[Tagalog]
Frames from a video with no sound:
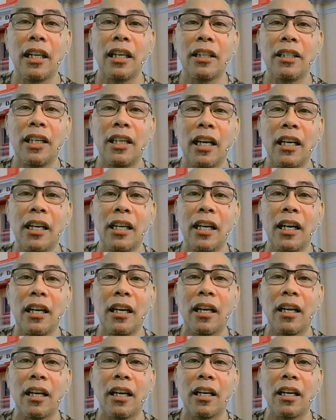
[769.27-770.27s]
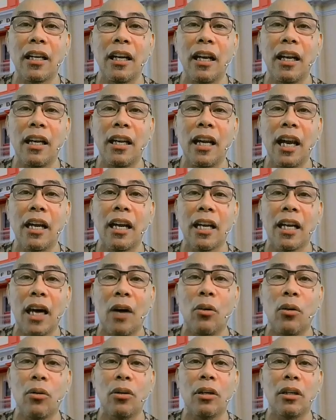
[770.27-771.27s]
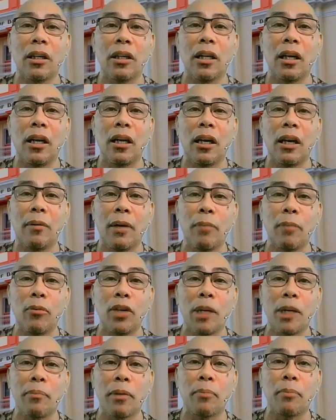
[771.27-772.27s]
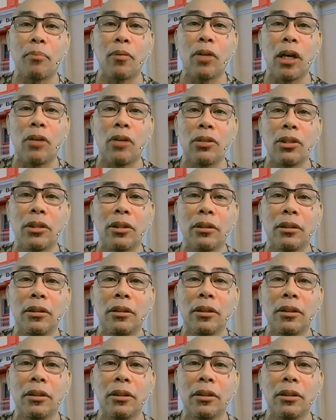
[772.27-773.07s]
Gil, Gil, Gaw. Amo na pag-pronounce, no?